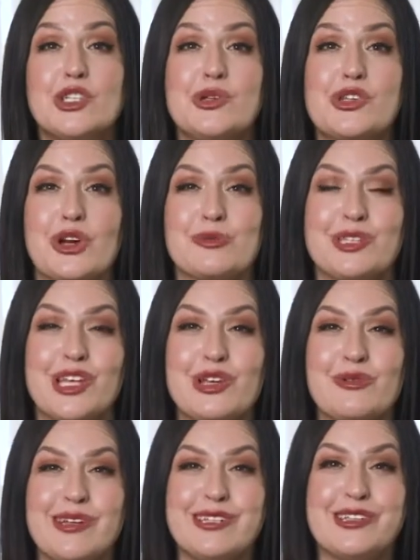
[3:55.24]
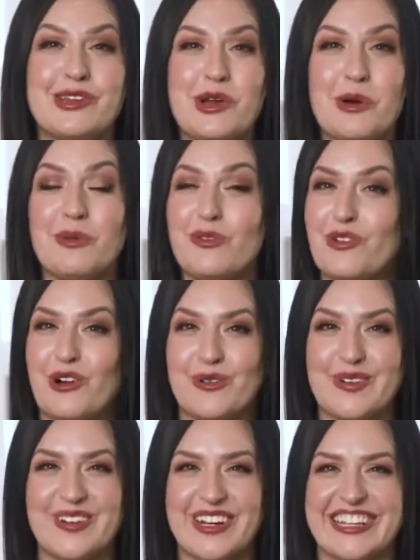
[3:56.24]
allora io gli
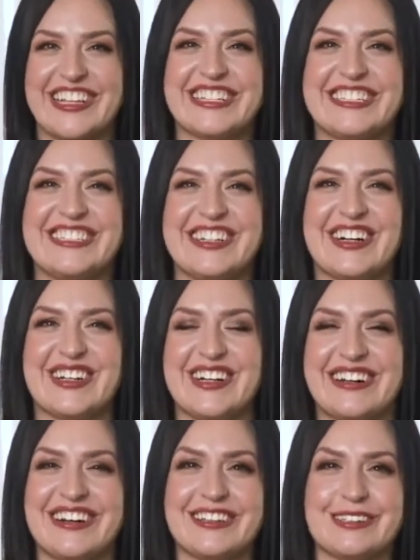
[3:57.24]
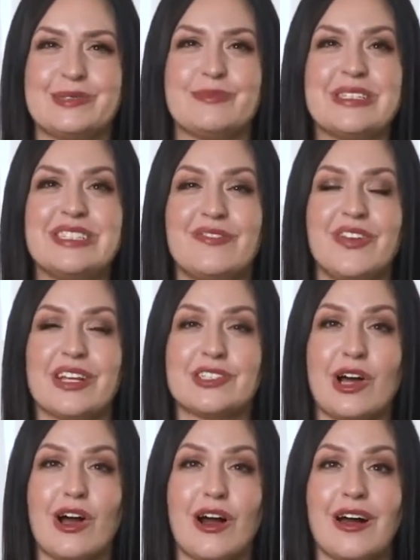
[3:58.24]
ultimi due termini che dovete conoscere prima
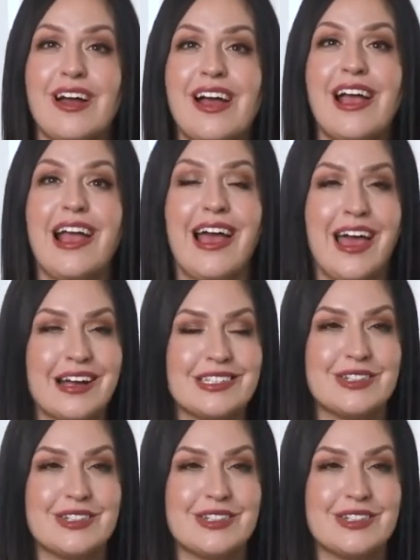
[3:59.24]
di approfondire